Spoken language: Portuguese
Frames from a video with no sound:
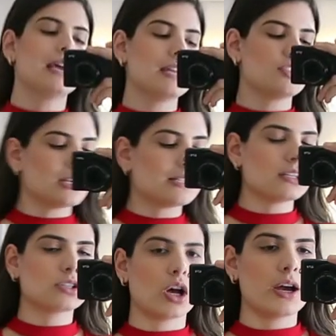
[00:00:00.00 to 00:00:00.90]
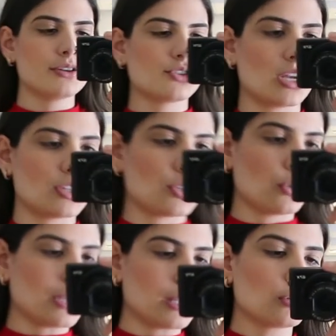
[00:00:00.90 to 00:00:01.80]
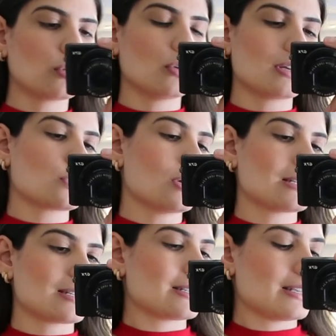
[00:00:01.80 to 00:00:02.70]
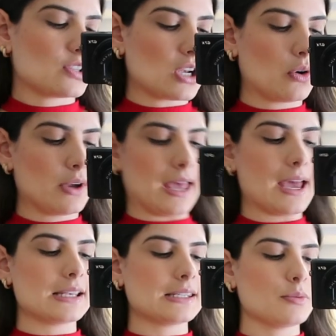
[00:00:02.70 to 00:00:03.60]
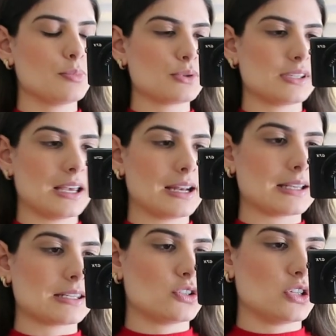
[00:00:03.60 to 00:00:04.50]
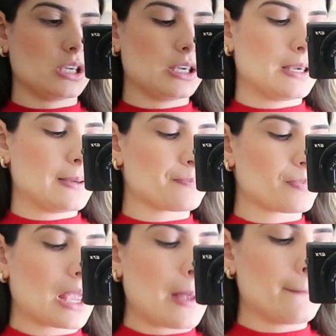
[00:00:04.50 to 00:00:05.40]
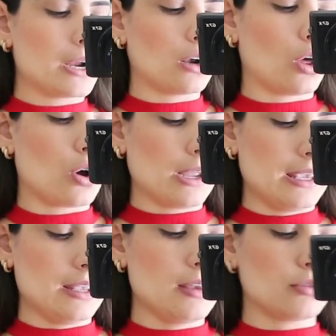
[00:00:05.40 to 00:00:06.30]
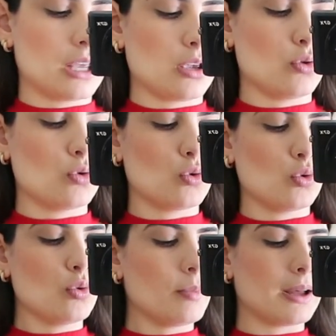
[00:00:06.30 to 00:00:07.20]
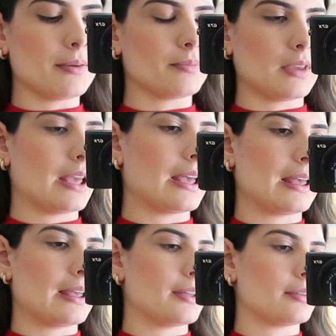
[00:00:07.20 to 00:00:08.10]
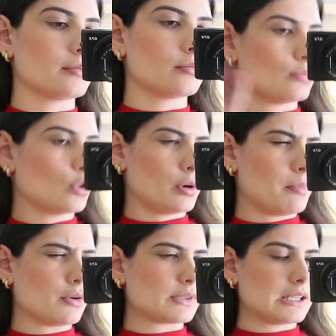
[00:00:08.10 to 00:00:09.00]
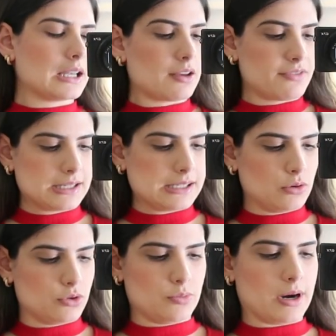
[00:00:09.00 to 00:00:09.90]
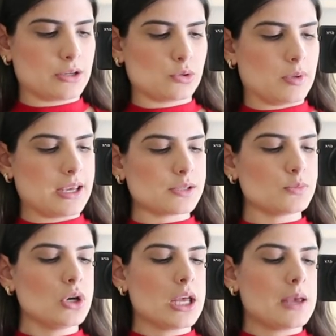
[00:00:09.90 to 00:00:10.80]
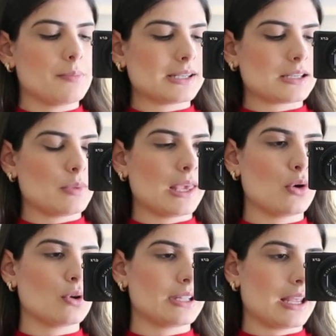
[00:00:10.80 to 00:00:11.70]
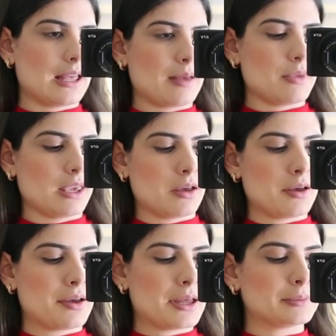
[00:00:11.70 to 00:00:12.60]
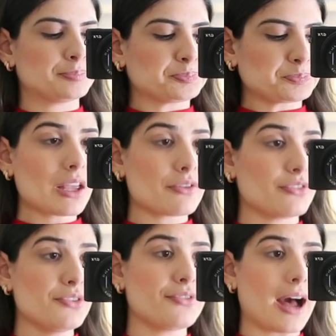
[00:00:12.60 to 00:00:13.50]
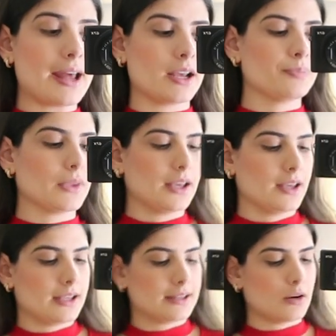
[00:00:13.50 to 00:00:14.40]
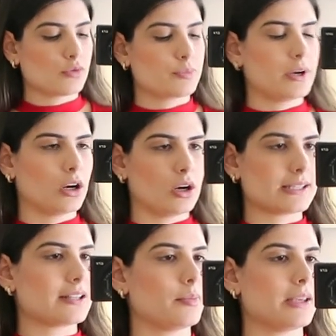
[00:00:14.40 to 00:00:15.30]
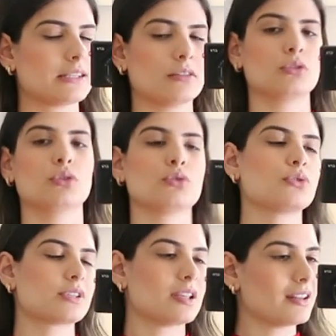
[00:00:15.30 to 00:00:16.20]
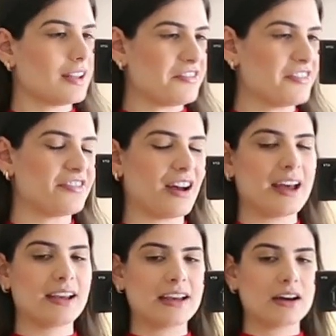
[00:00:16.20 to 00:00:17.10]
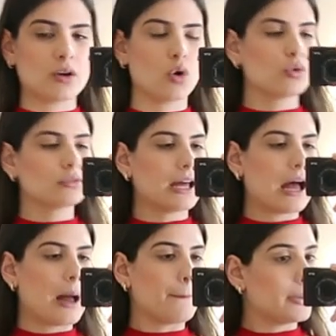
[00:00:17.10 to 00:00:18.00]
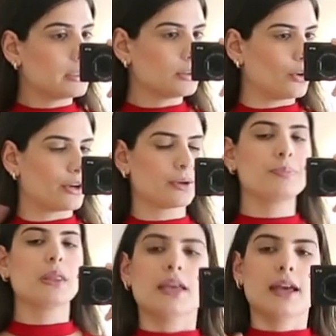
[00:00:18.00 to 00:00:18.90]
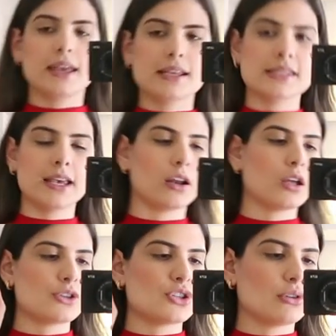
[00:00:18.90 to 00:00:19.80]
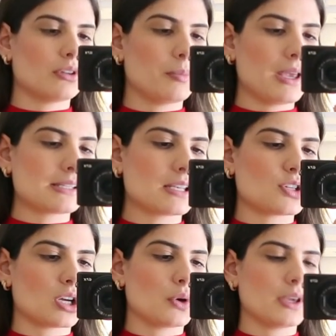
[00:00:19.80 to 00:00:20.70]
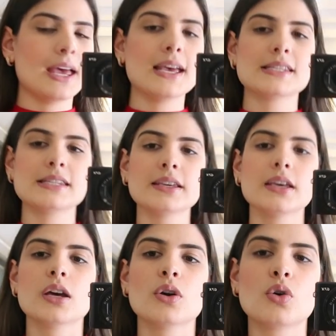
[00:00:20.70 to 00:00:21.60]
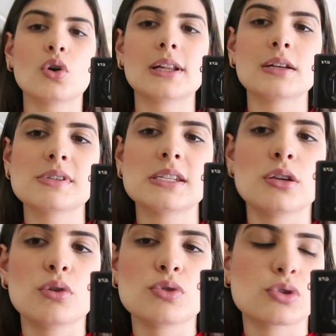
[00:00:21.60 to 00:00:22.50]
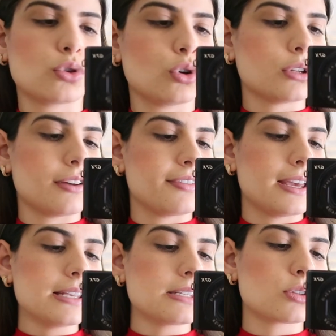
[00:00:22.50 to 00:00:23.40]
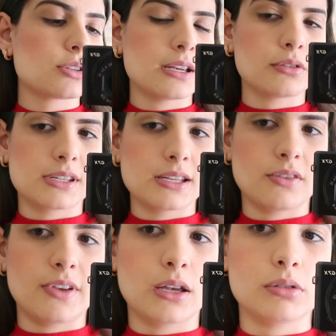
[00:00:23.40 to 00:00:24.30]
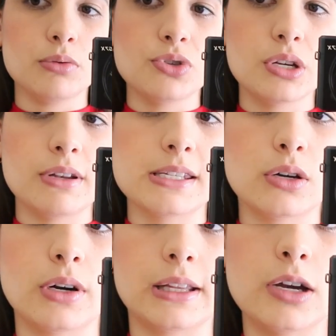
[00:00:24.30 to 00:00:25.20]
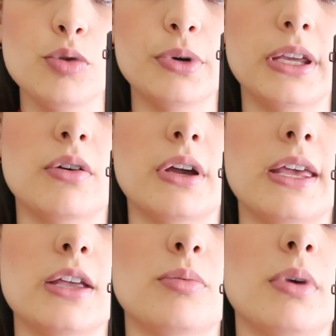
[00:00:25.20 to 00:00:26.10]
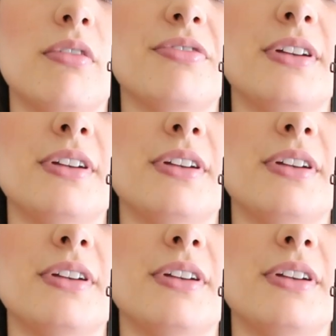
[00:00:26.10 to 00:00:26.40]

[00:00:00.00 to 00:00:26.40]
E aí de acessórios, gente, tô indo com as coisas que vocês já conhecem, pulseiras de berlock, eu tenho uma é, normalzinha da 25 de março mesmo, mas a minha outra é a minha Vivara. Então os berlocks também são todos da Vivara ou da Pandora. E aí esse reloginho também que vocês já conhecem, o cordãozinho eu uso toda vez, vocês vão ver que eu não tiro esse cordão porque eu ganhei do meu